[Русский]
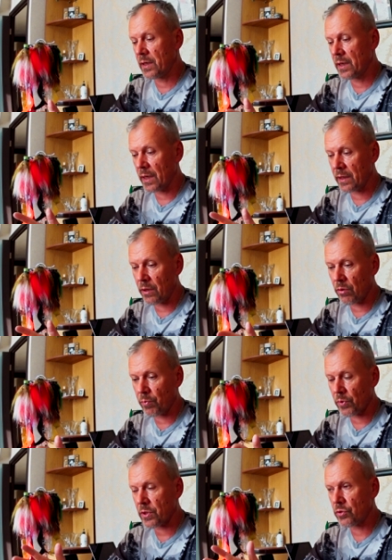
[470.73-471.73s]
да, она ее
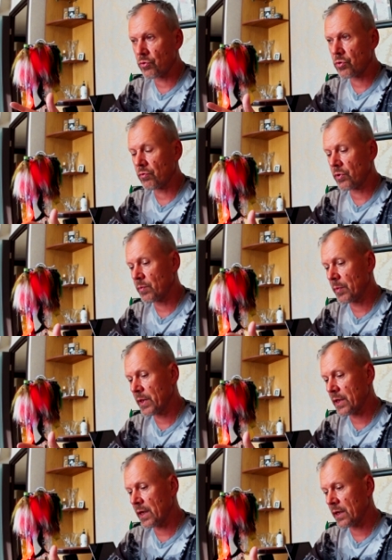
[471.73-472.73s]
просто чувствует
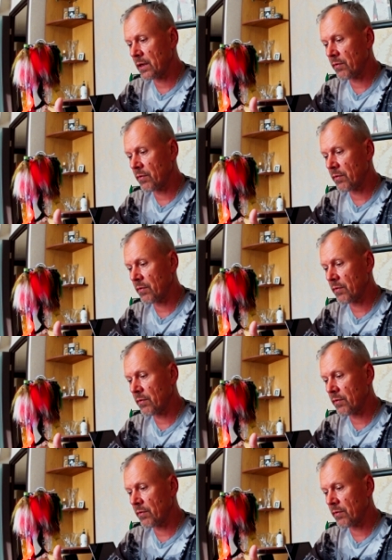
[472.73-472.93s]
моментально и